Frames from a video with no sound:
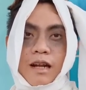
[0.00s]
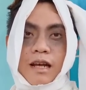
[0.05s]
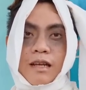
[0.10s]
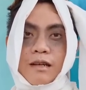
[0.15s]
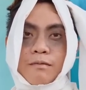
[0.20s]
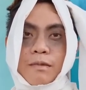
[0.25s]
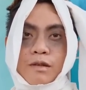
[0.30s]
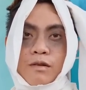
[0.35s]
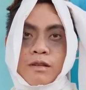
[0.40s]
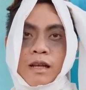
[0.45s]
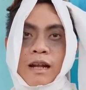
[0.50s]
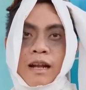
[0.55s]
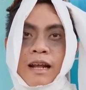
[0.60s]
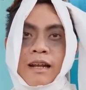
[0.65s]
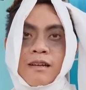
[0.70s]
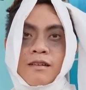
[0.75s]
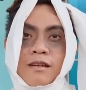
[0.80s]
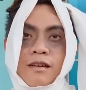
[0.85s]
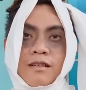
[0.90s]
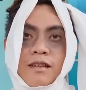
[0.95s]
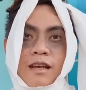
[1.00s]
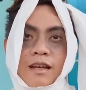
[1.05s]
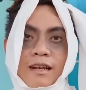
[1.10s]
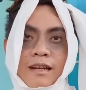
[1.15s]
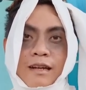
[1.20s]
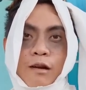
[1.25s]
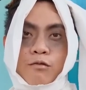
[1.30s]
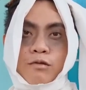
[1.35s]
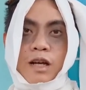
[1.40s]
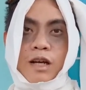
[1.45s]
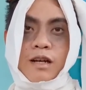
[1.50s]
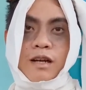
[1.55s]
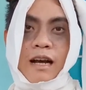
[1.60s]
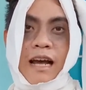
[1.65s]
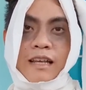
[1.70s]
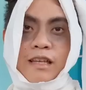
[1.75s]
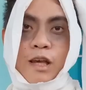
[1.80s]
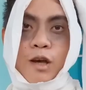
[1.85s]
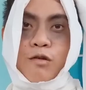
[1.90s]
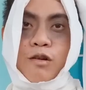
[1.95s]
để mình có thể lấy được cái tiền đầu tư
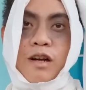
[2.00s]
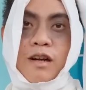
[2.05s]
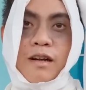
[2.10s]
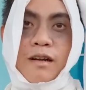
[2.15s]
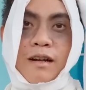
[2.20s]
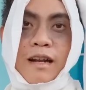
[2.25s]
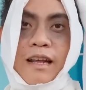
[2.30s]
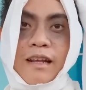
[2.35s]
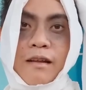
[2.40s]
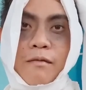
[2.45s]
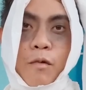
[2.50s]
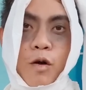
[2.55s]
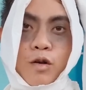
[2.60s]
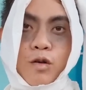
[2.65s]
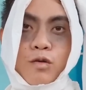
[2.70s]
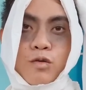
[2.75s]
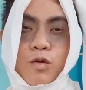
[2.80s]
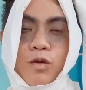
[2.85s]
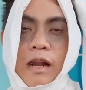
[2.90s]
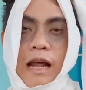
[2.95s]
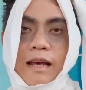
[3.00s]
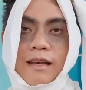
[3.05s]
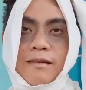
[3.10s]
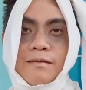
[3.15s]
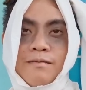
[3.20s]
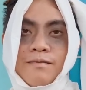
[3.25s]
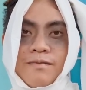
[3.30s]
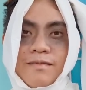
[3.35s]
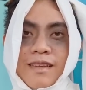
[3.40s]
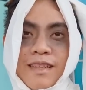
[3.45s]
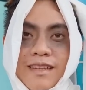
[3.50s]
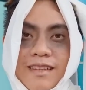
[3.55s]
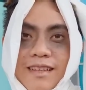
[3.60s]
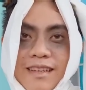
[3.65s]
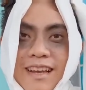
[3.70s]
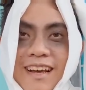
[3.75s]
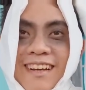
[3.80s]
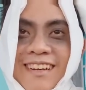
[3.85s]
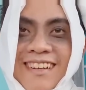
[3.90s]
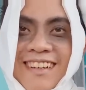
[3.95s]
2 triệu đó lấy bỏ vô túi lại không
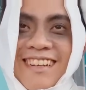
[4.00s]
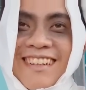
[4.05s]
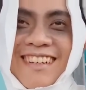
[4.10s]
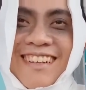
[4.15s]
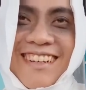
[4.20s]
à,